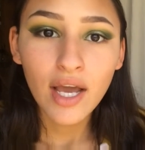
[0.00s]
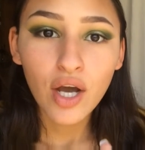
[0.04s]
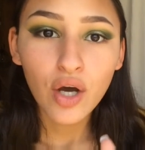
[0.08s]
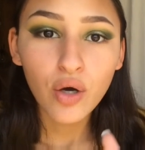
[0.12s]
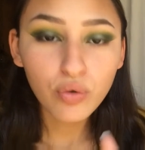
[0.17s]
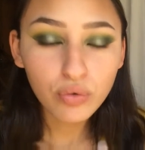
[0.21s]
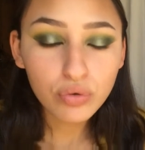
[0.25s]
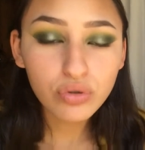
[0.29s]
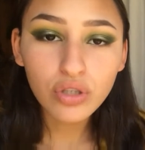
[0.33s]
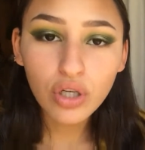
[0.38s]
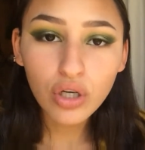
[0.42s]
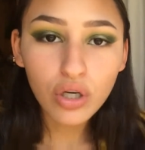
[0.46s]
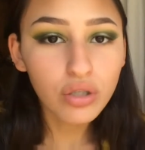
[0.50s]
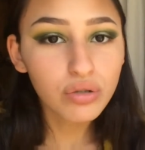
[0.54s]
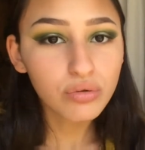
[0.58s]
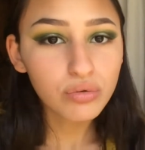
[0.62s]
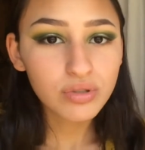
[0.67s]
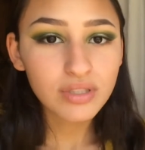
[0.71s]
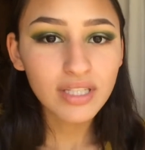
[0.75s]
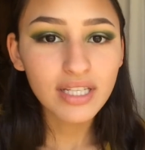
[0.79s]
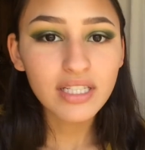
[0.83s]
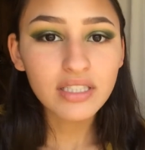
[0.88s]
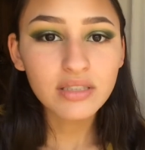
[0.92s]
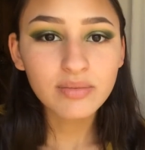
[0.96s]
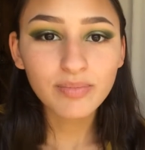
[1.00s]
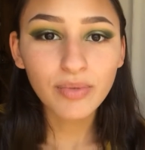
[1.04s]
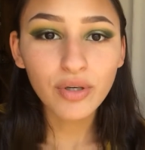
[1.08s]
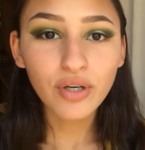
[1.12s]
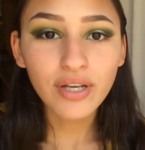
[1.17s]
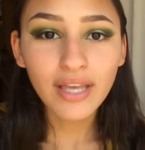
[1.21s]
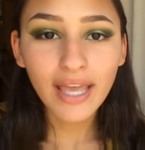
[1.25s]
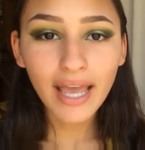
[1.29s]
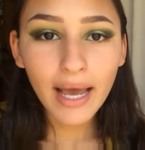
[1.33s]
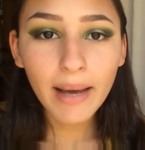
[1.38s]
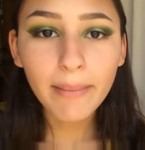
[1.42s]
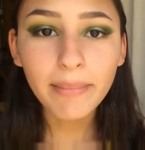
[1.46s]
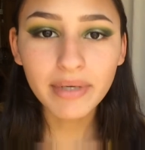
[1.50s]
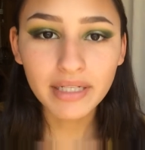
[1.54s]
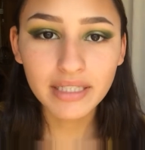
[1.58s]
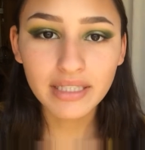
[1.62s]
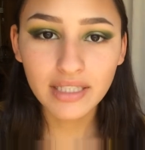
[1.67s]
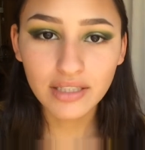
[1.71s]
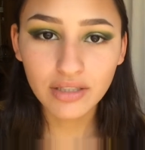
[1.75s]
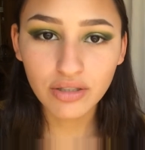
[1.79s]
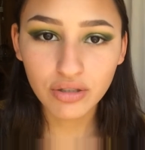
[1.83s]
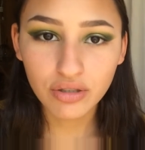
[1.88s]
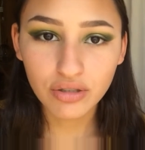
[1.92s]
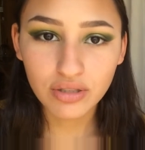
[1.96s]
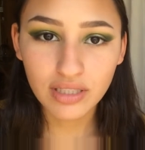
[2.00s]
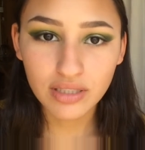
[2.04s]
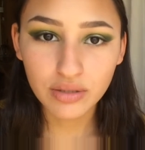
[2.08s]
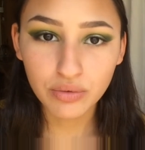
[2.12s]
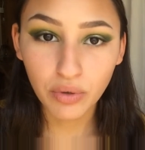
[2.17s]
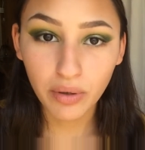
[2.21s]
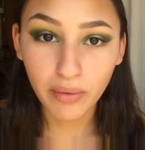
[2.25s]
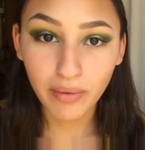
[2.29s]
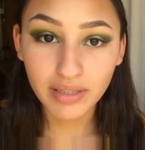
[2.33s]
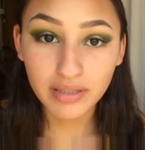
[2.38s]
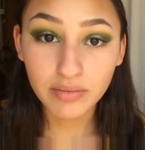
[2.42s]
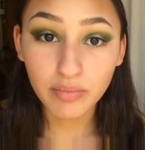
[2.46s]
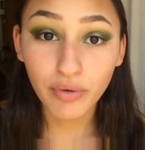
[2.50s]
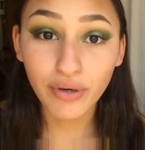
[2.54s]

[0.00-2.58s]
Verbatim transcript: junto con ustedes voy aprendiendo cosas nuevas,